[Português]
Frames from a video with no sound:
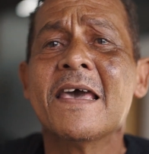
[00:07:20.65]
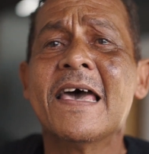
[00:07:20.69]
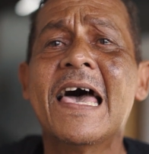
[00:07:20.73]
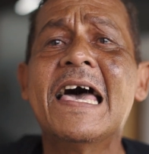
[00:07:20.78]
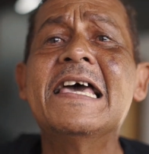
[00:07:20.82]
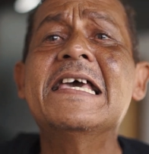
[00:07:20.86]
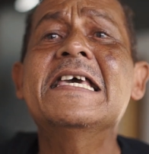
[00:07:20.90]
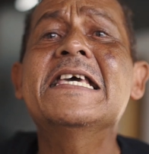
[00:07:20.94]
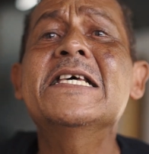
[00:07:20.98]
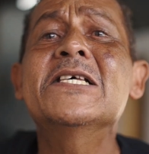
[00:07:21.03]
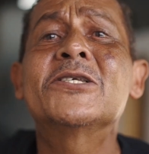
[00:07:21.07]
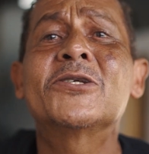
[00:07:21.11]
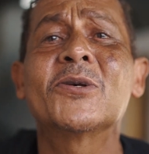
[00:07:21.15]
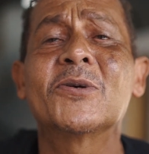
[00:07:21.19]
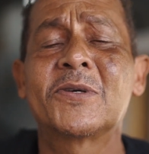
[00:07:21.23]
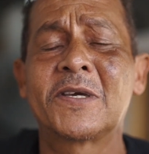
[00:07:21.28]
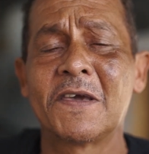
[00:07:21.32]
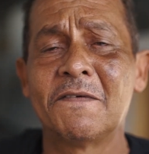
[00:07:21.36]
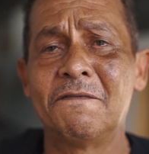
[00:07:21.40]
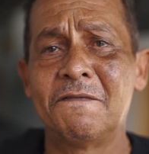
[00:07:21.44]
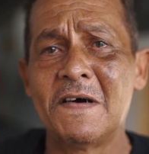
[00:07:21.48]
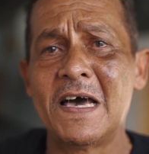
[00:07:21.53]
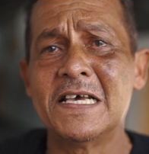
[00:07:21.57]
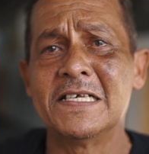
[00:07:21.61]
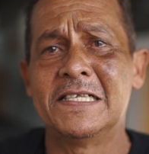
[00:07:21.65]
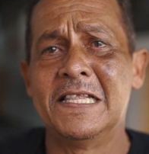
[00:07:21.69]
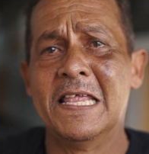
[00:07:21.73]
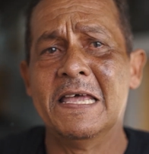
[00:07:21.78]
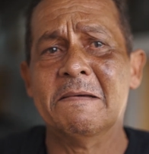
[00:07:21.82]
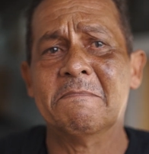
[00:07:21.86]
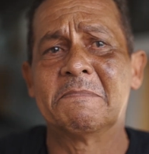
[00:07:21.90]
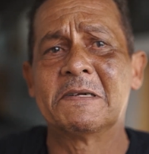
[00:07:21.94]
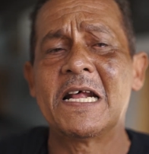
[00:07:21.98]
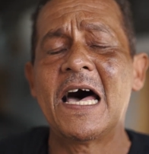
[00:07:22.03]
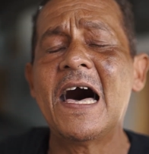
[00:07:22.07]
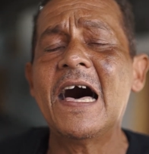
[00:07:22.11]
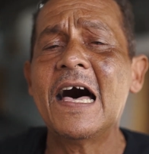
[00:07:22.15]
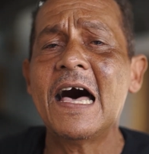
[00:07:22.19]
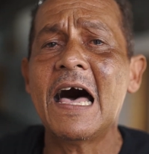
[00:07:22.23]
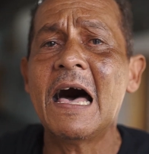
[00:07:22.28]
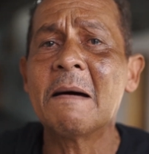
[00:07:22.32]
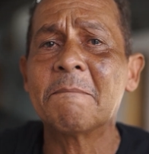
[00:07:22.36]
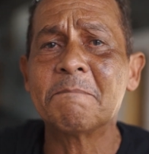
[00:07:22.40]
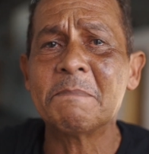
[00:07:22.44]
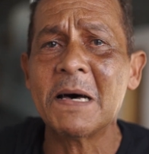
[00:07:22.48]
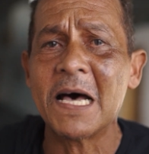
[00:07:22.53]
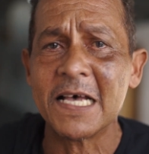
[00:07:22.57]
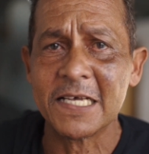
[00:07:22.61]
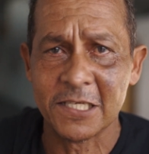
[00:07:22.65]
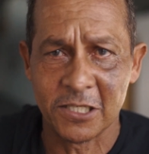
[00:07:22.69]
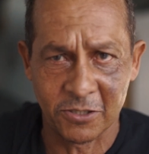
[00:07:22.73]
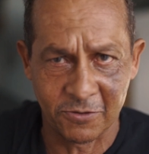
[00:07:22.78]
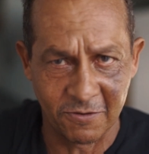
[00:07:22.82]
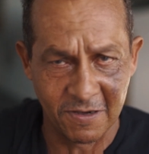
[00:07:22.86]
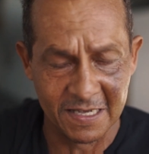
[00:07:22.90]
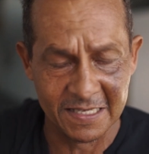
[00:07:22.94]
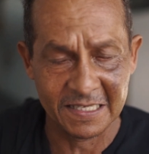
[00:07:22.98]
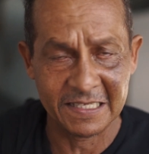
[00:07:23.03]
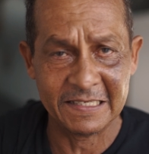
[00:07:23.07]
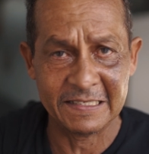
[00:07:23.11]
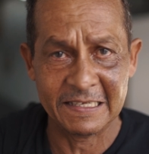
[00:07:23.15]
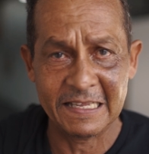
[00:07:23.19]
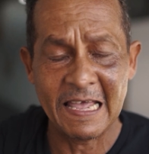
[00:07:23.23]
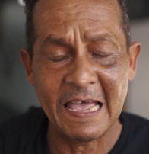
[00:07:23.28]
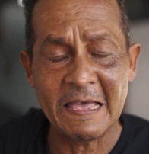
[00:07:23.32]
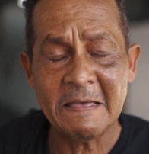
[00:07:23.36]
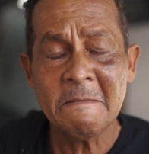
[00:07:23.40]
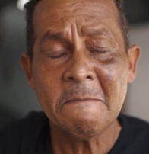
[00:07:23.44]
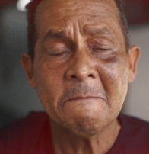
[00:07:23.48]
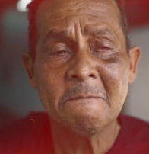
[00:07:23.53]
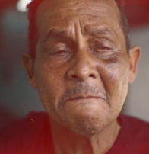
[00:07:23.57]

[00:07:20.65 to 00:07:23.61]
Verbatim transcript: É isso que faz lembrar a Páscoa, né?